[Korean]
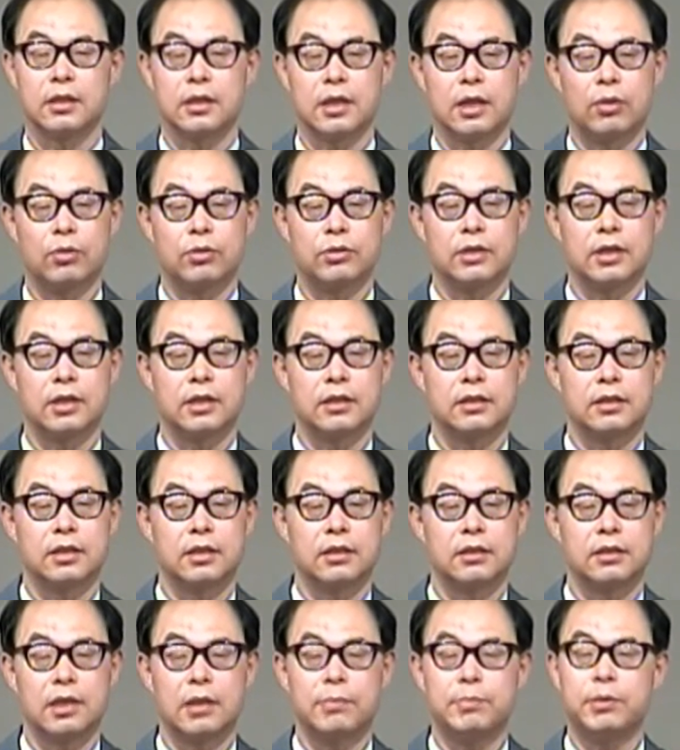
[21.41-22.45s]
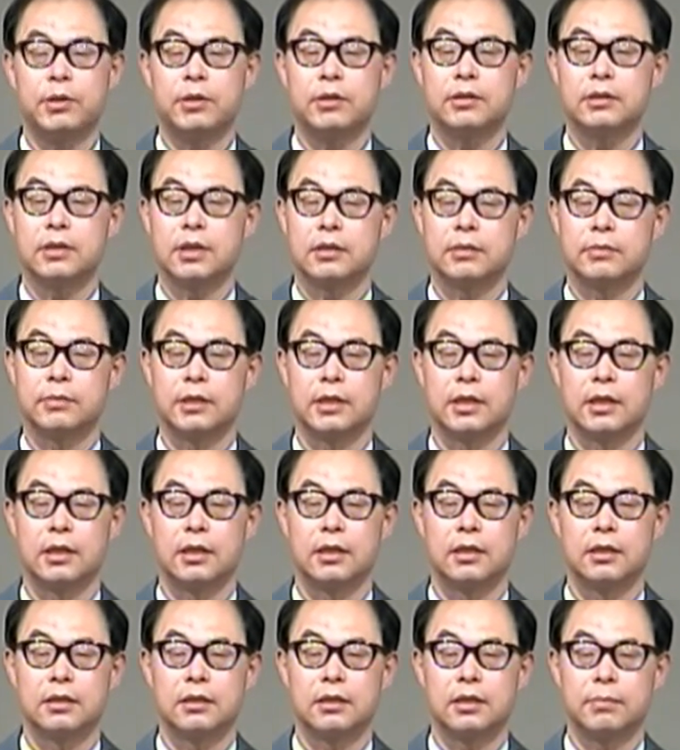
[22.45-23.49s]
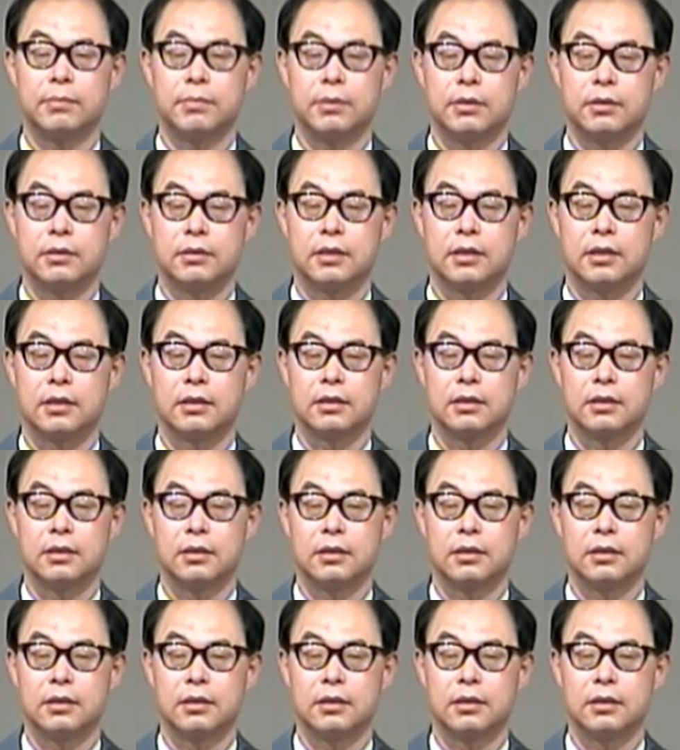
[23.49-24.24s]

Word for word: 가고자 하는 데는 태평산입니다. 태평산.